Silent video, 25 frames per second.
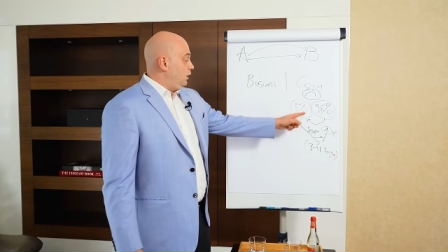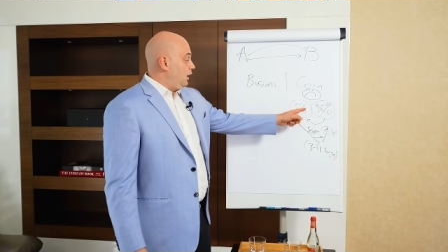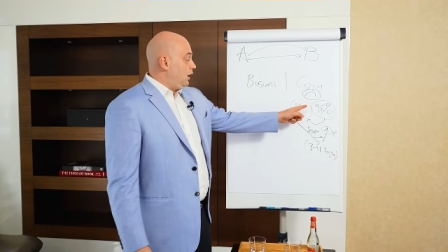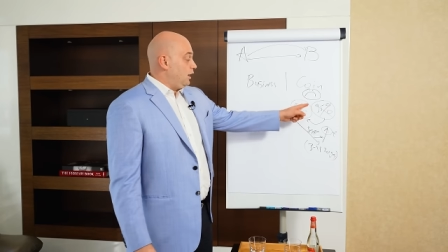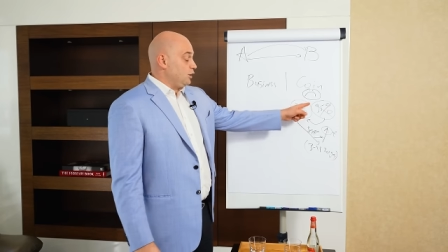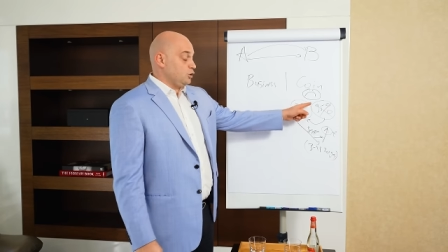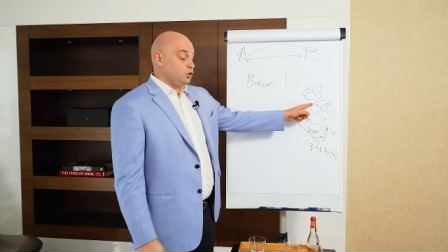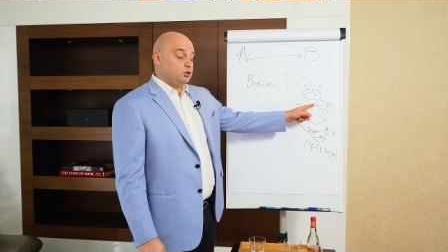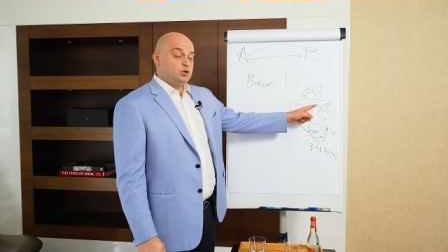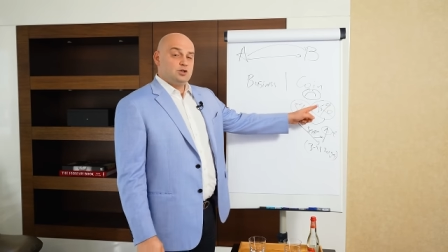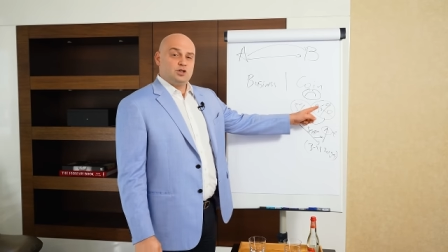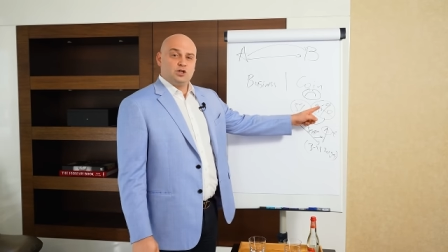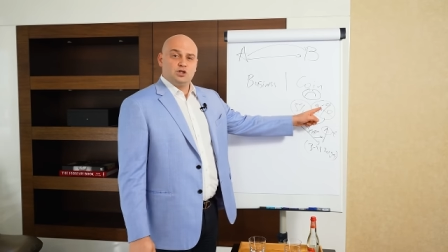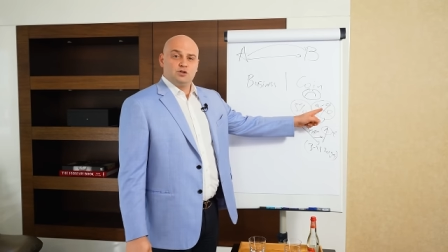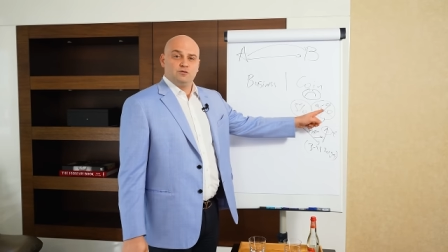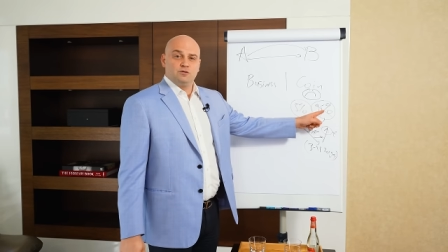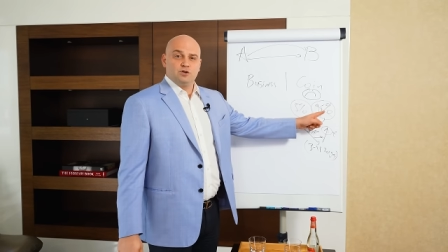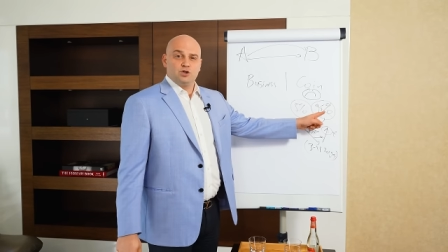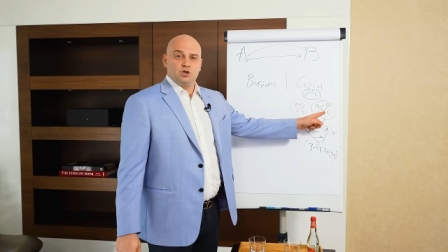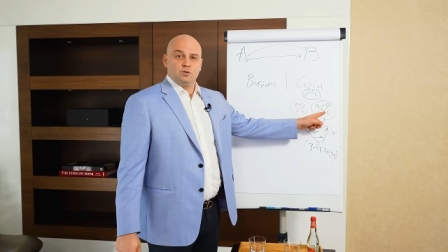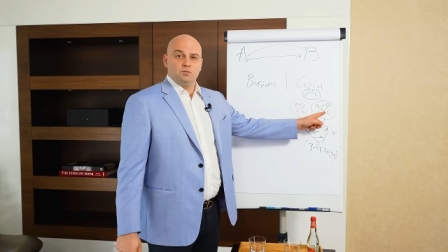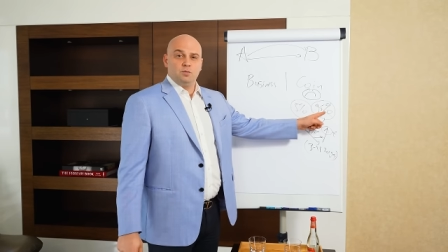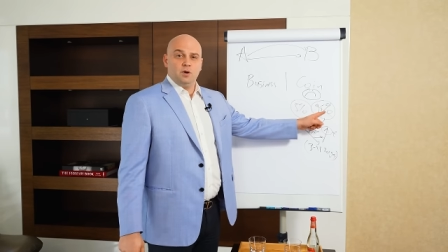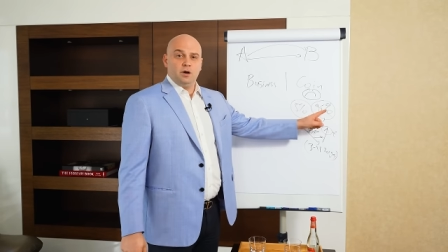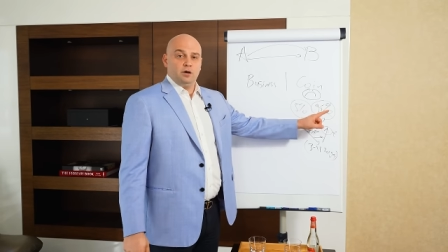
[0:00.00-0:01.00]
А что значит
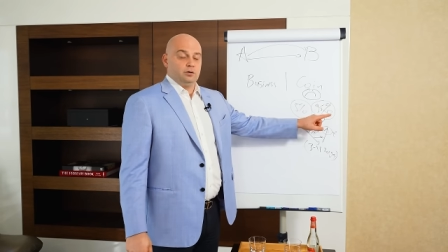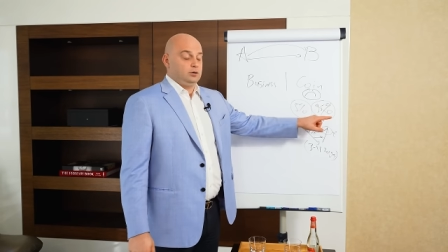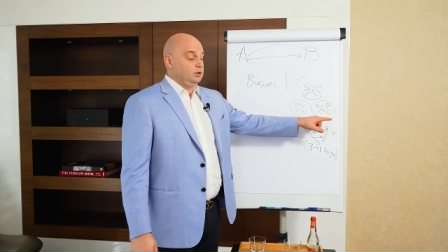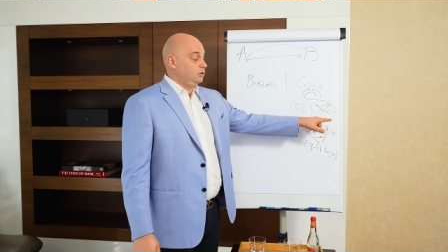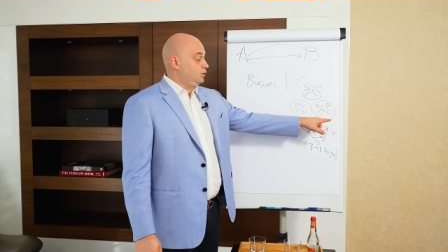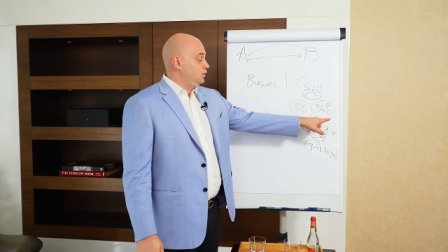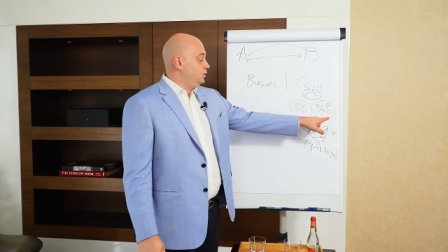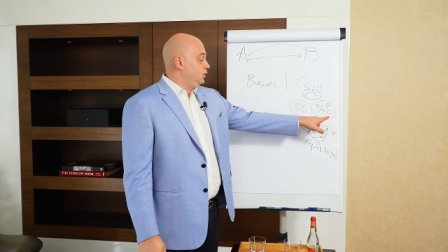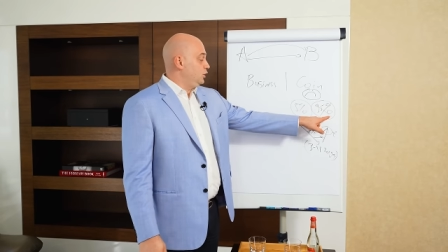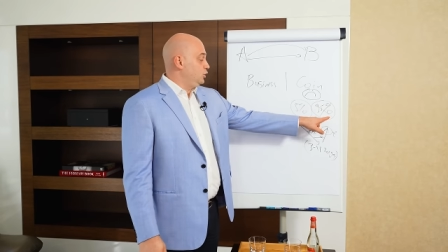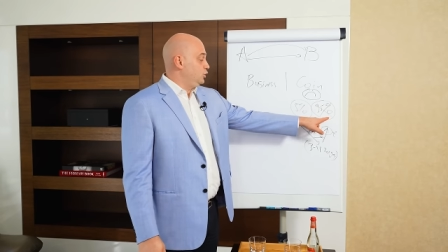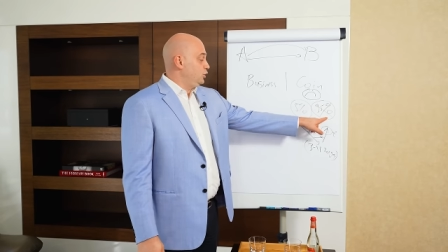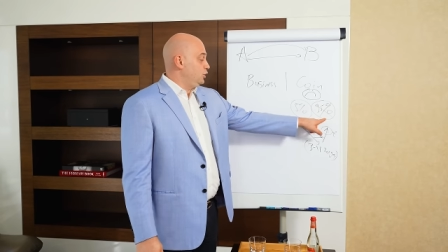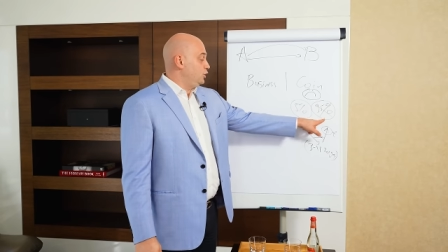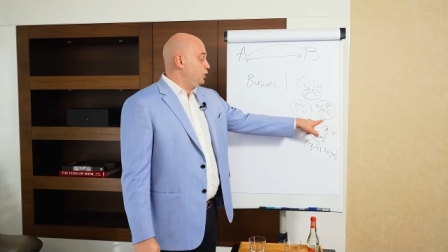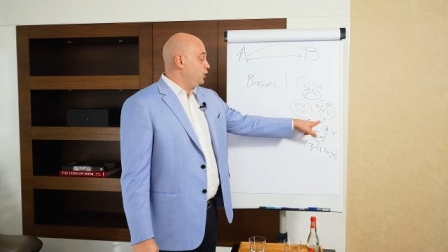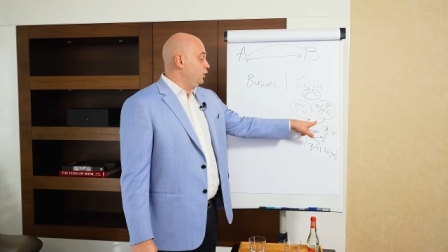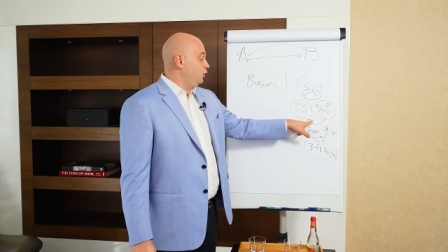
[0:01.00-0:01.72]
вышибают? Это значит, они